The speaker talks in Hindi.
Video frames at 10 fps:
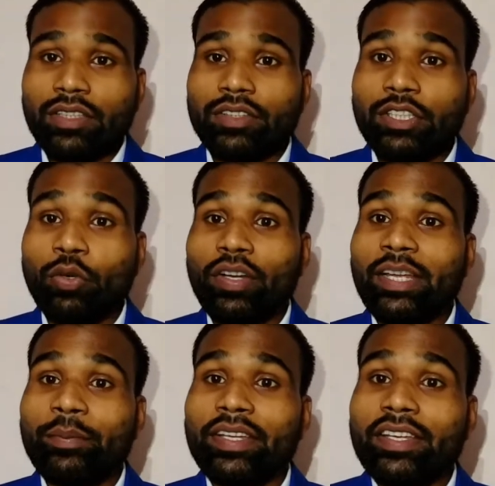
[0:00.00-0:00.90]
जिन्होंने
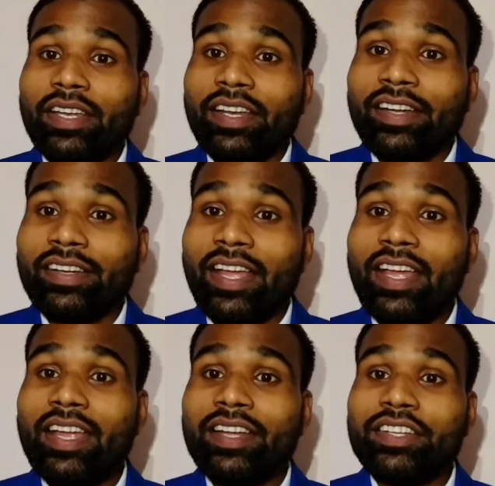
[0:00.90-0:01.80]
अभी
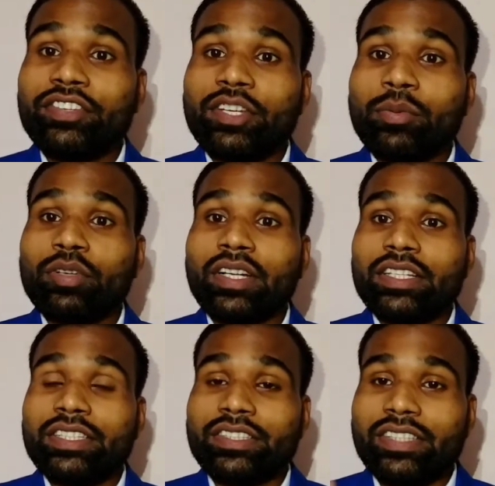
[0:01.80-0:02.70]
नए डिस्ट्रीब्यूटर
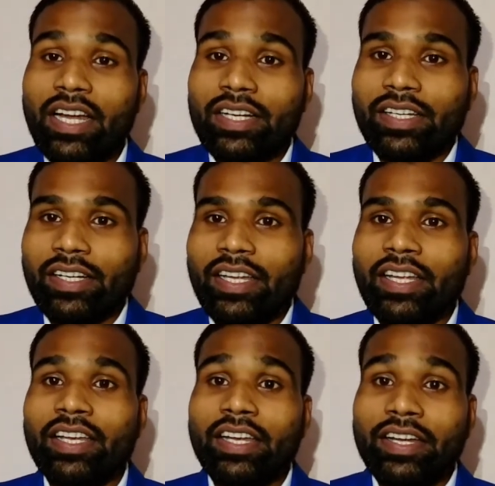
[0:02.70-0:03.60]
स्टार्ट करे हैं
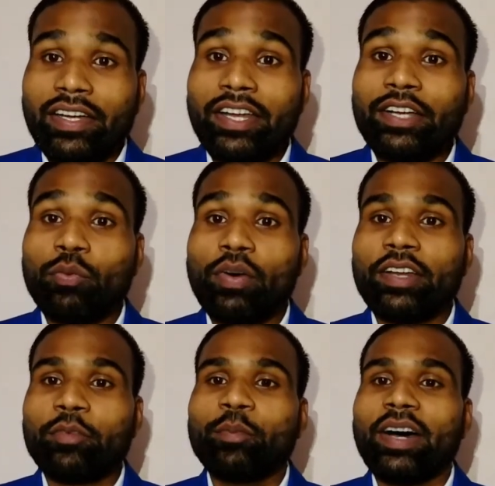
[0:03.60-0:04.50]

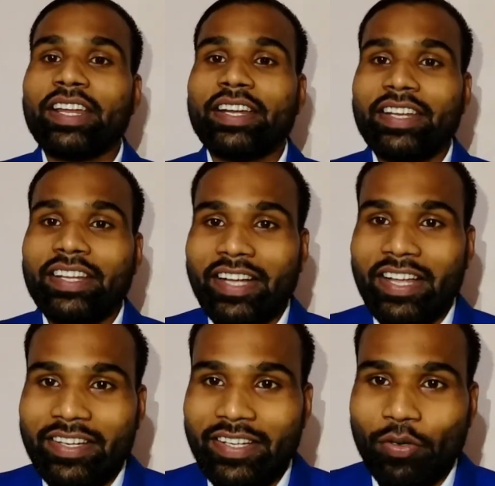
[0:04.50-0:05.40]
नेटवर्क मार्केटिंग
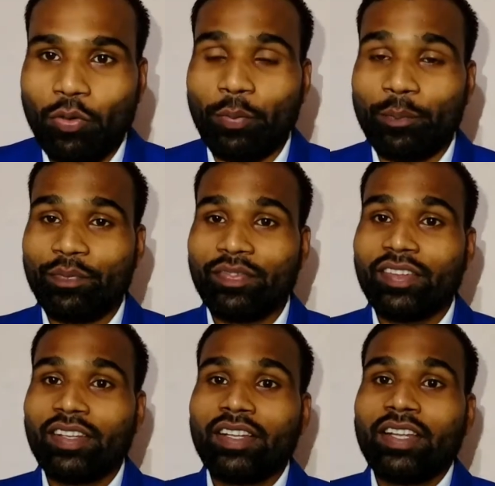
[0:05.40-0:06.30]
कैरियर को
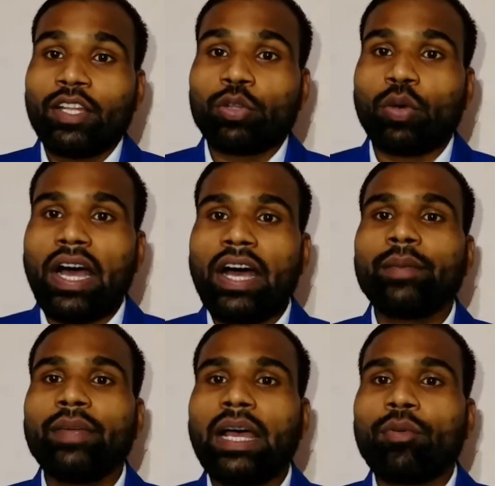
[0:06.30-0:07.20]
तो आज
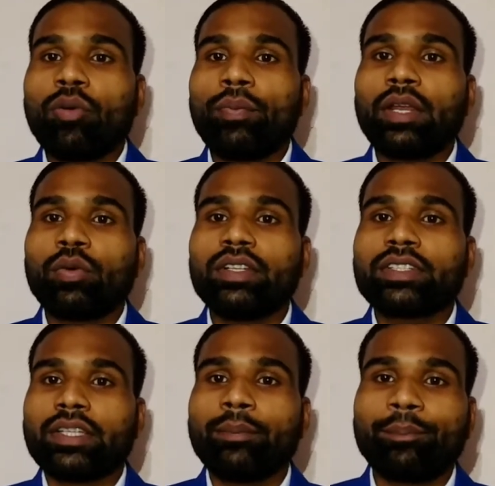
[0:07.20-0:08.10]
मैं आपको बिल्कुल
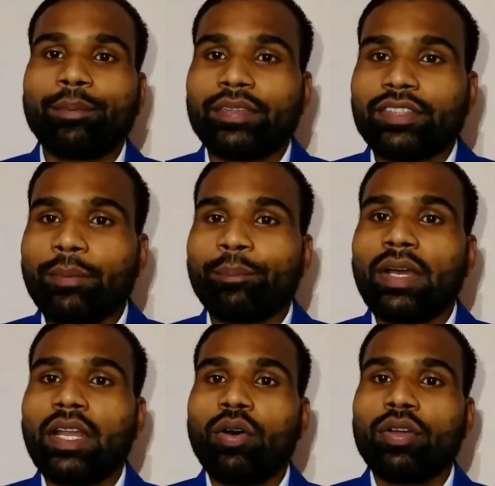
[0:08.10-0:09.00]

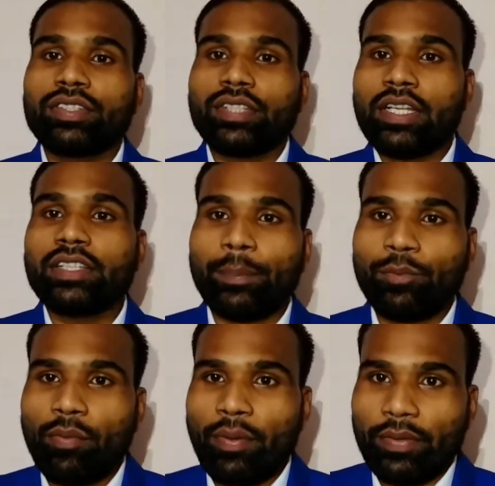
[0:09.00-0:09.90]
सिंपल और सरल
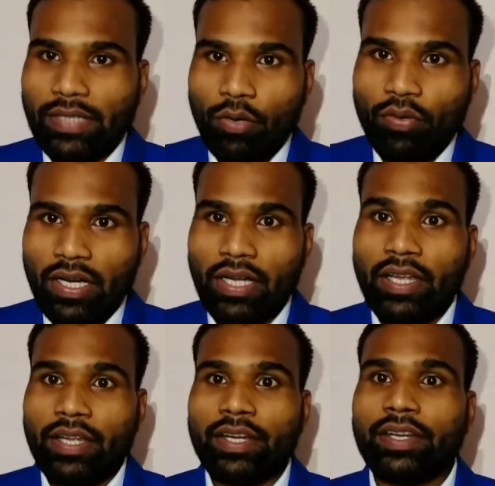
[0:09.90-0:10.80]
शब्दों में बताऊंगा
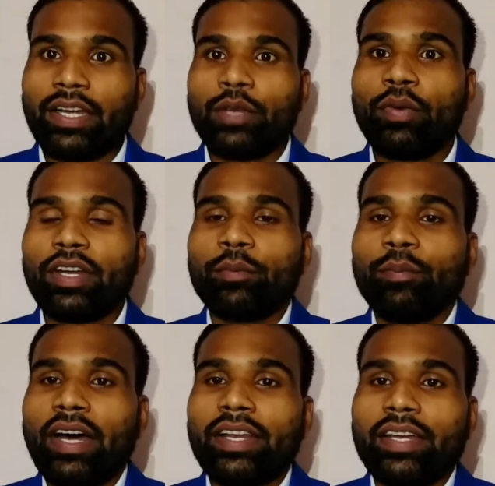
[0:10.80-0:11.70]
कि नेटवर्क
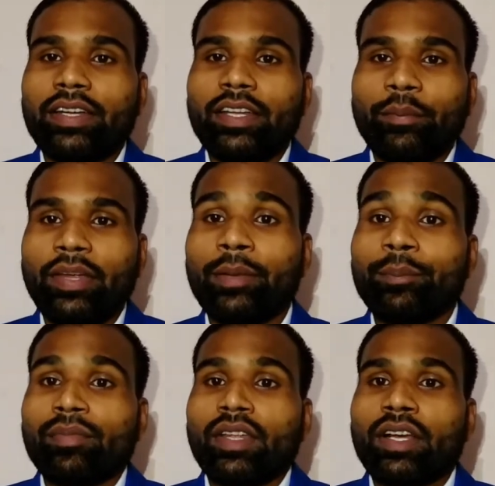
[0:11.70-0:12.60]
मार्केटिंग में
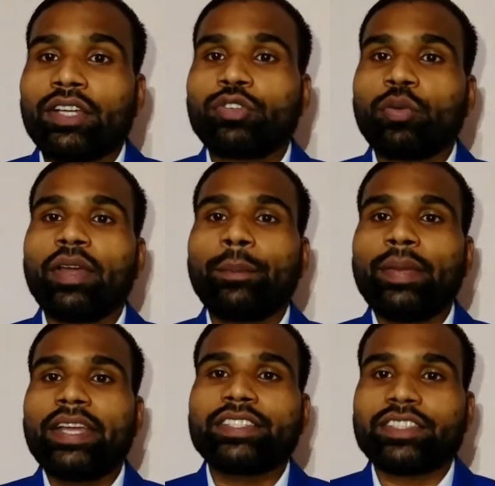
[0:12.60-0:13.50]
कस्टमर
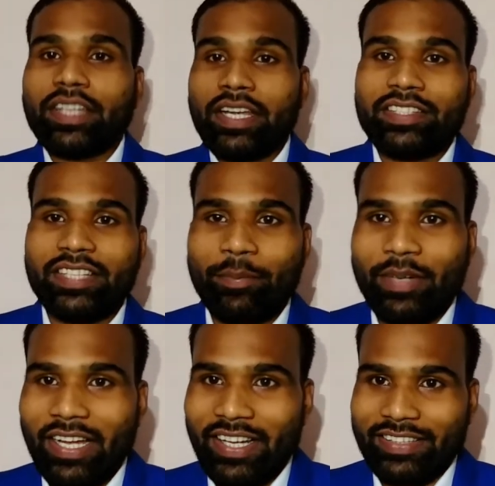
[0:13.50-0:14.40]
बेस कैसे
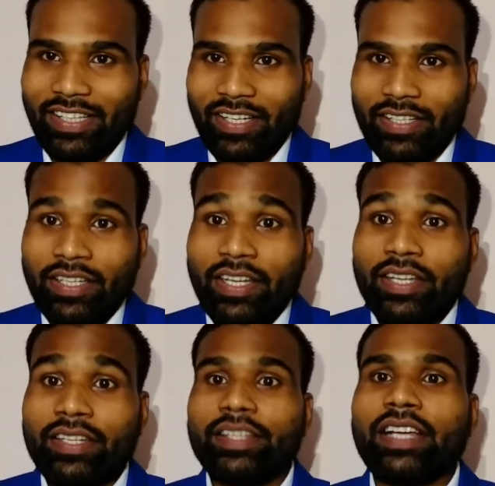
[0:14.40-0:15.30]
बनाया जाए
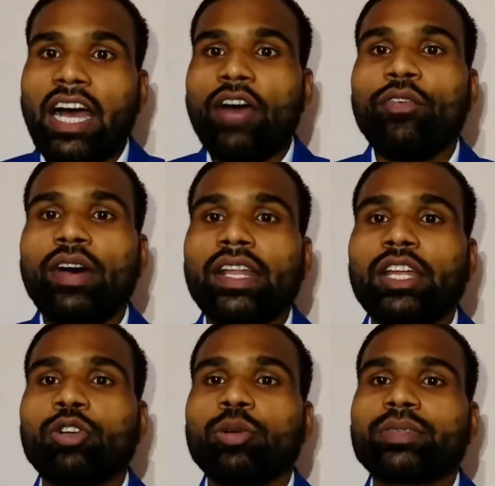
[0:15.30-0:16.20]
यदि आप हमारे
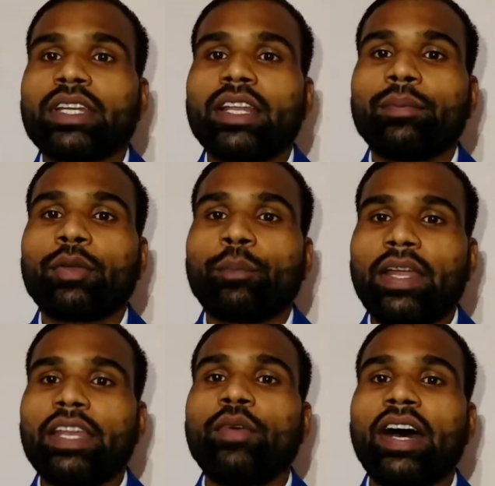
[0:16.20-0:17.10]
यूट्यूब चैनल पर
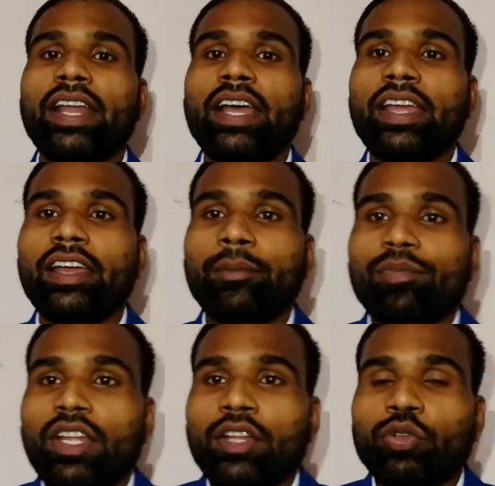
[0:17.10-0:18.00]
पहली बार आए हैं
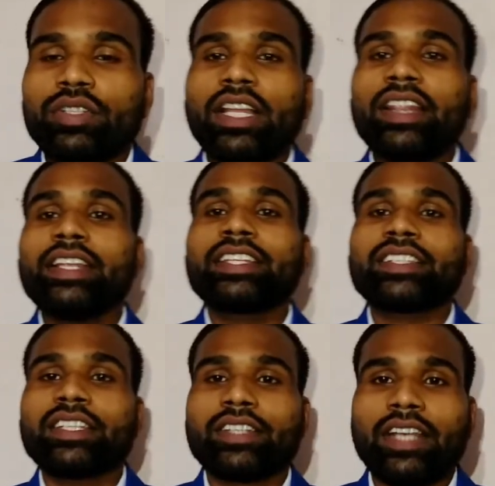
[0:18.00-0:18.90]
तो जल्दी से
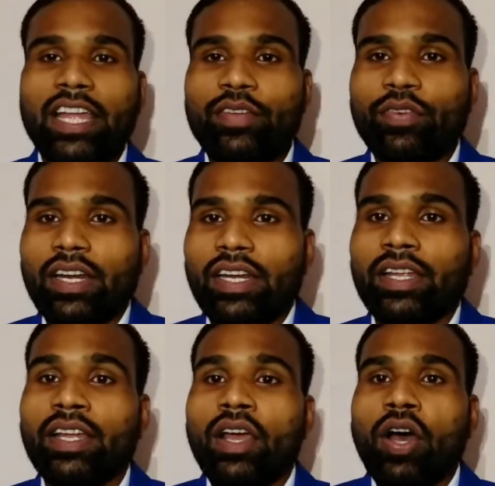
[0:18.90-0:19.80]
सब्सक्राइब कर
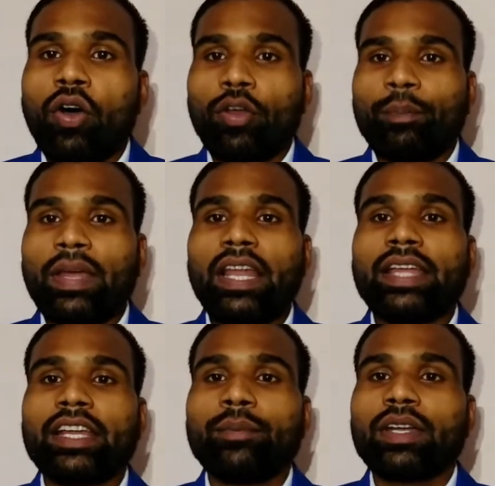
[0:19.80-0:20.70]
लें और बेल
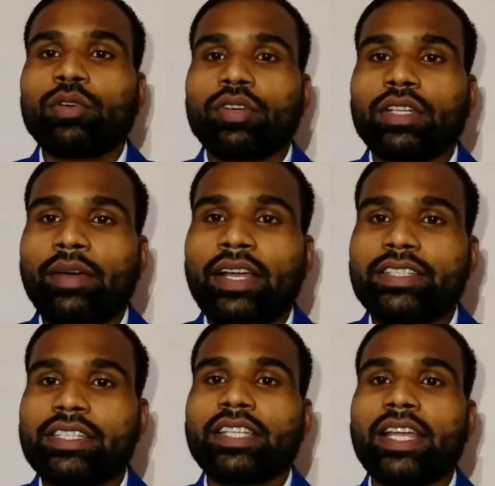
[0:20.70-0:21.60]
आइकन बटन को दबाएं जिससे